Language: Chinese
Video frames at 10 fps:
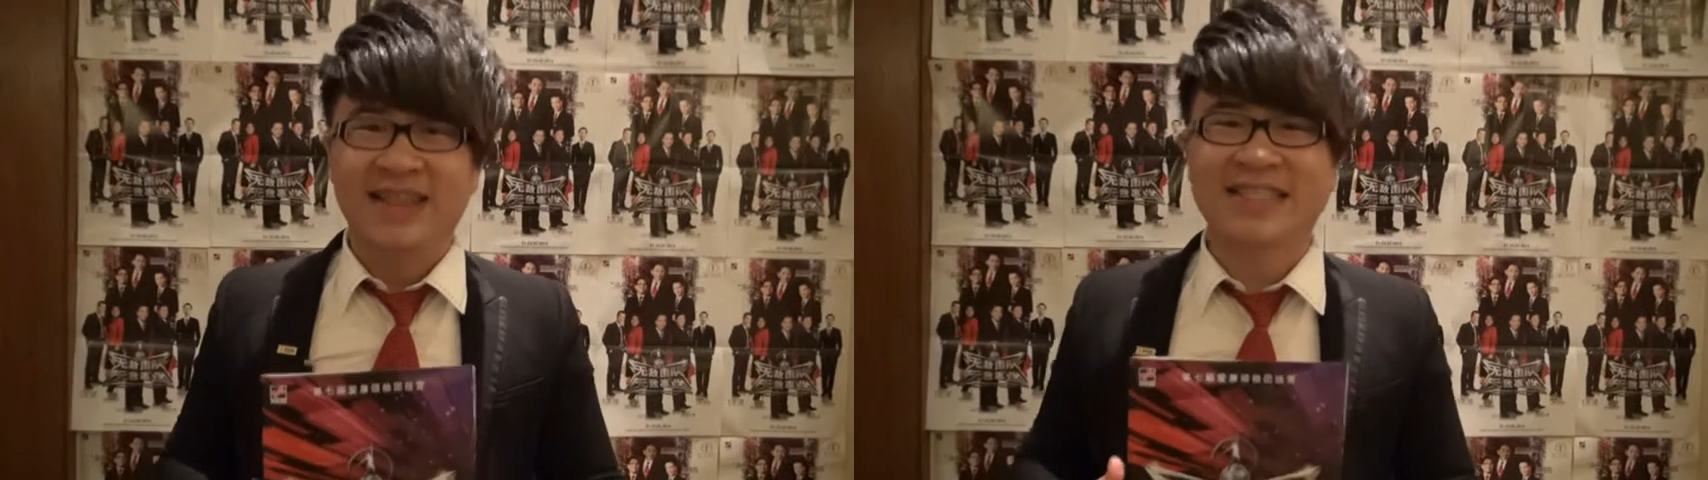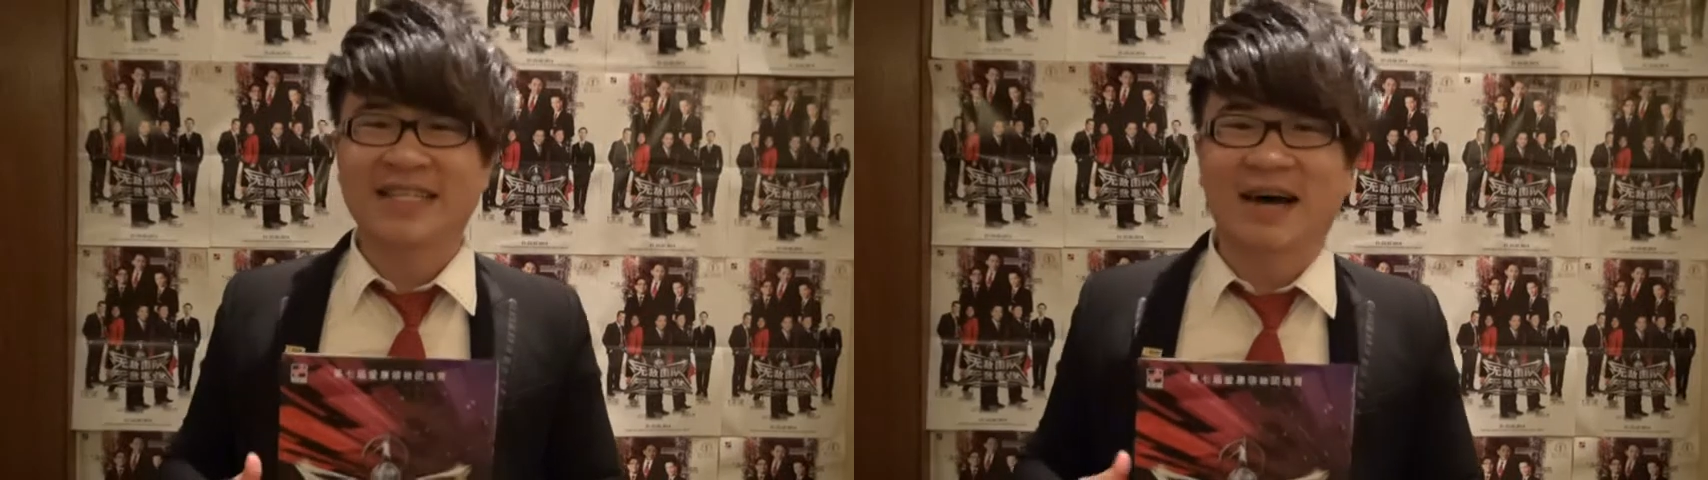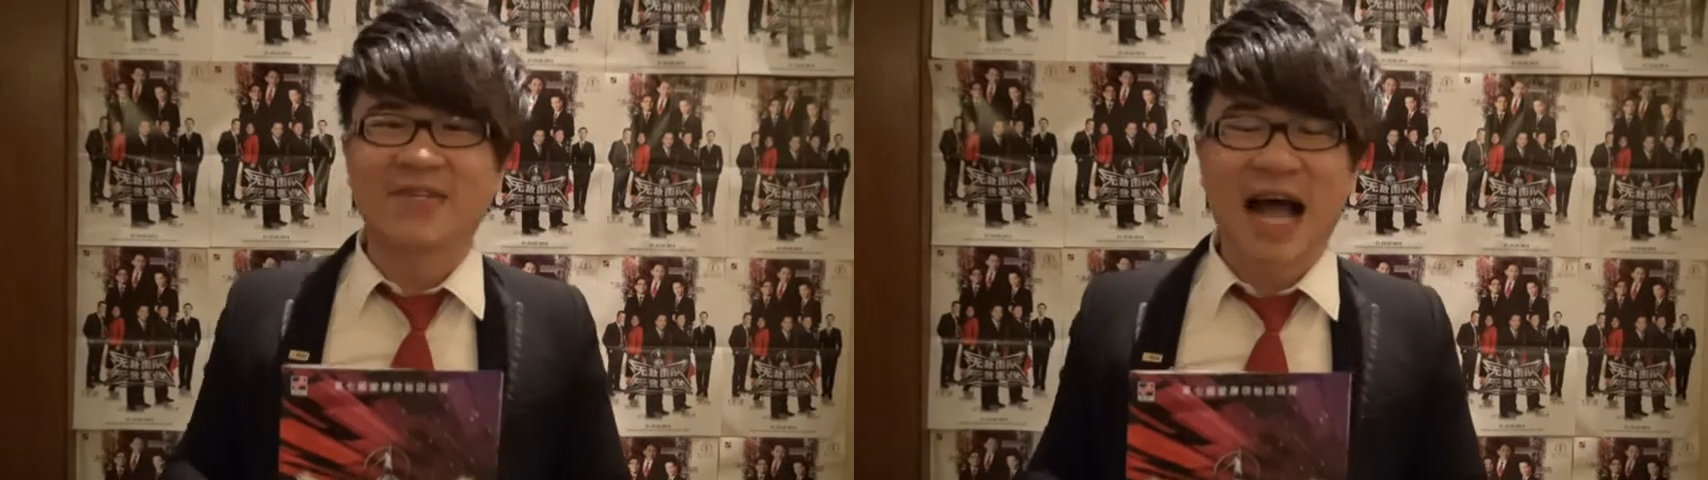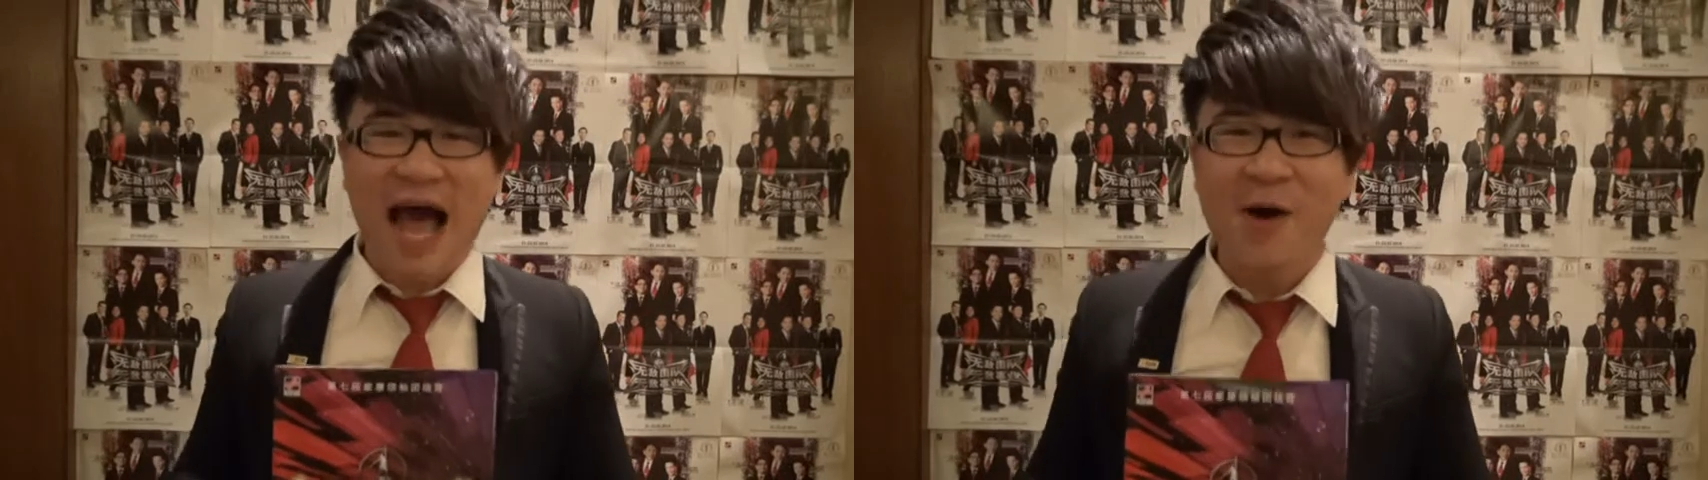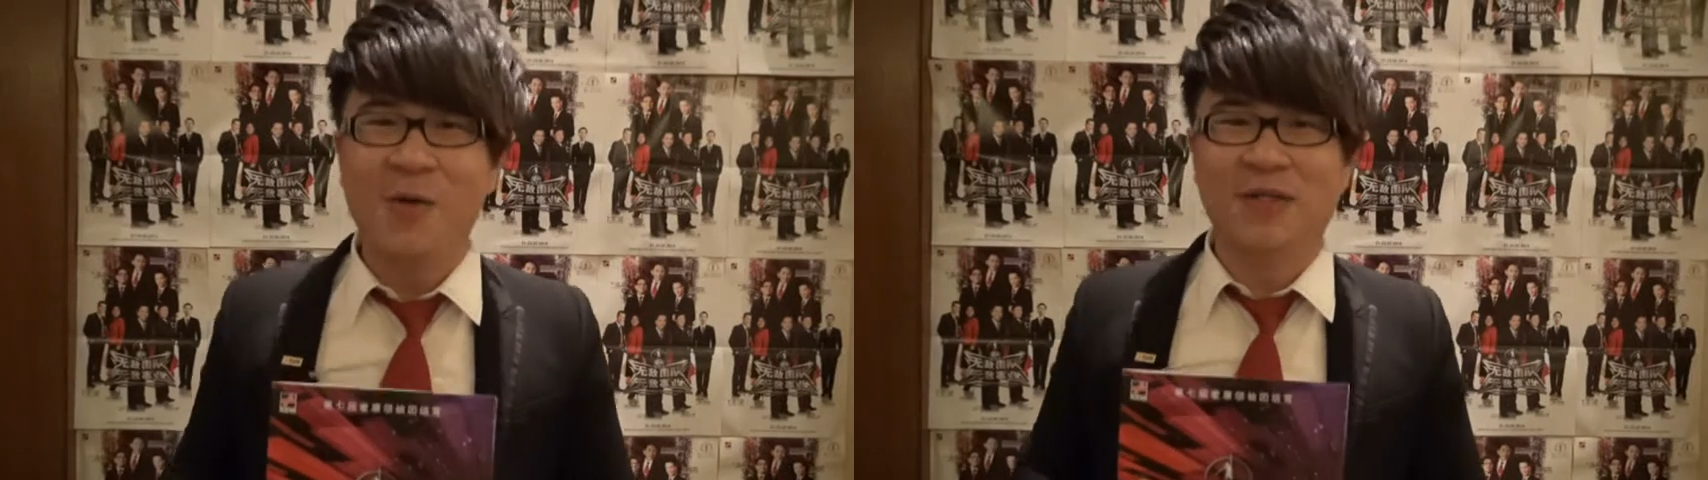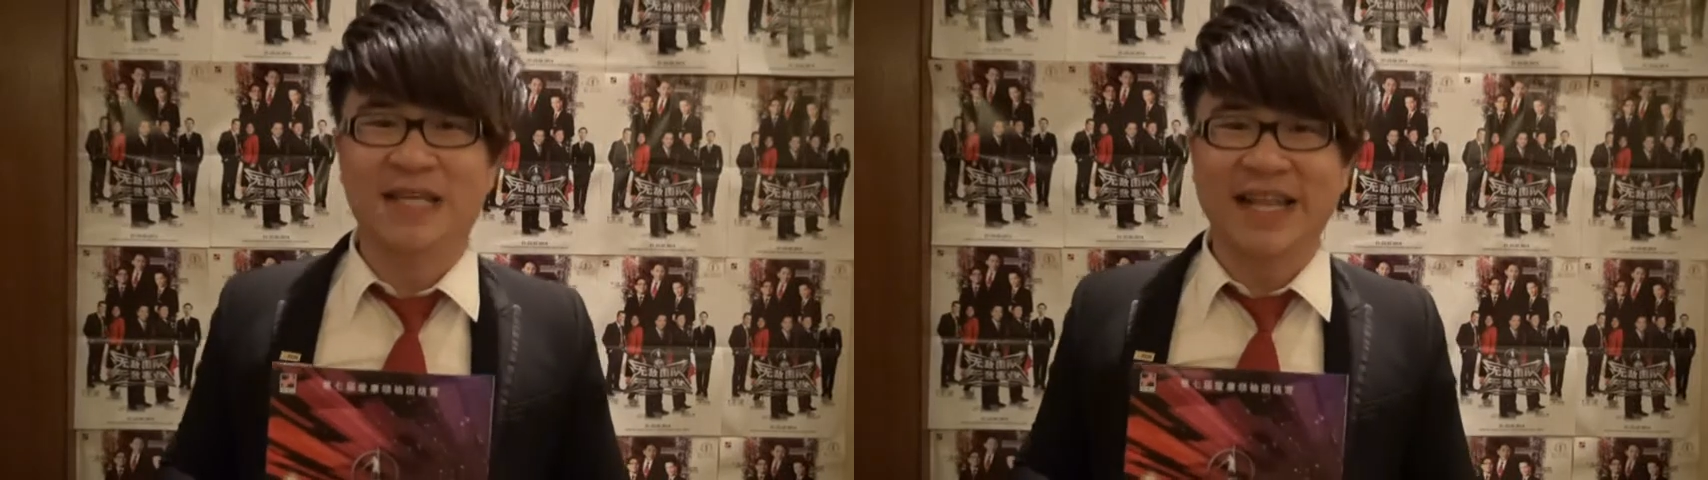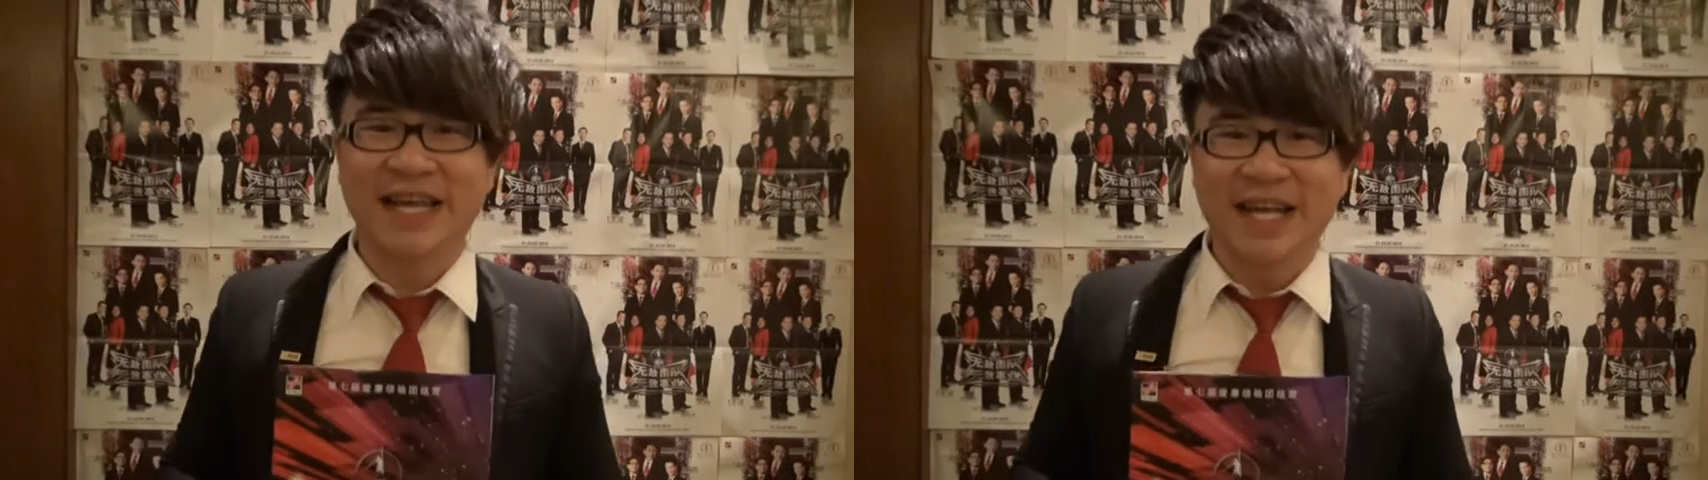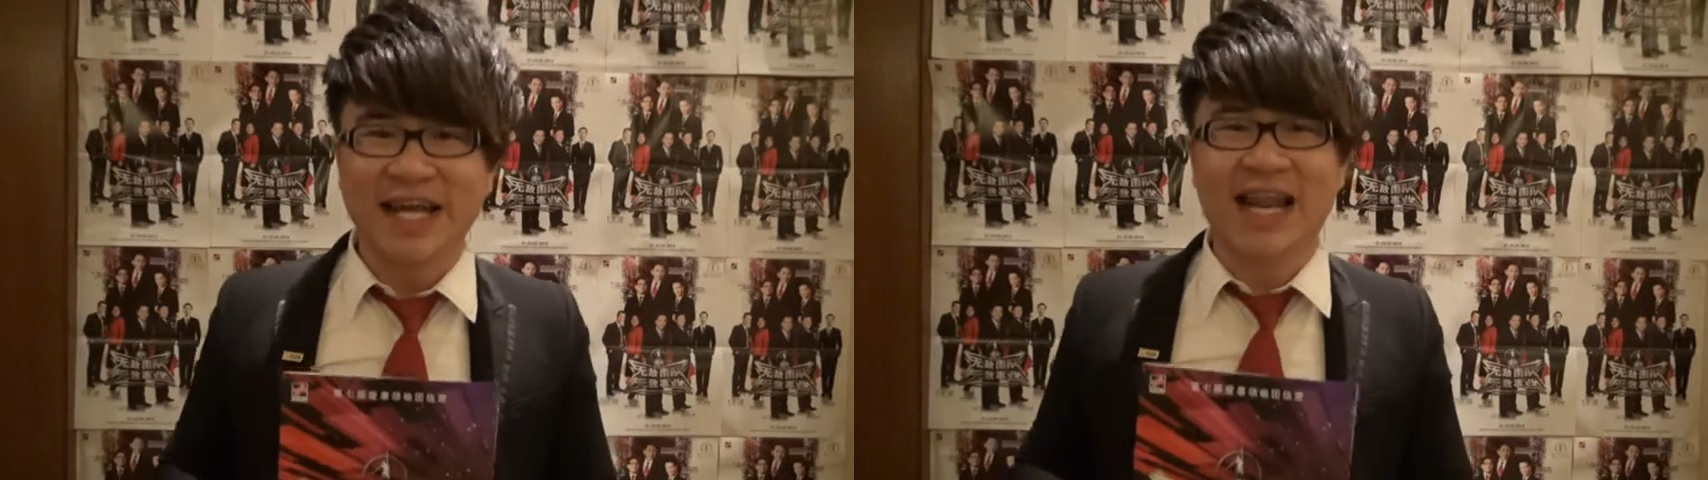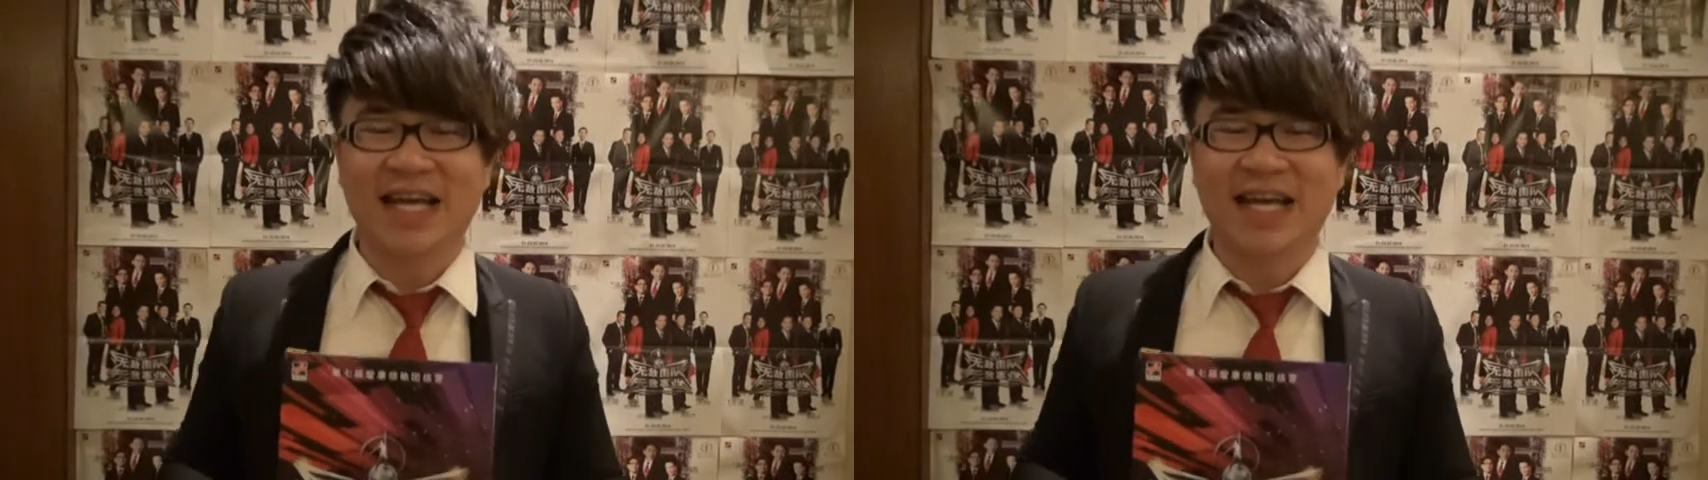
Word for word: 大家早上好，我是 Anthony，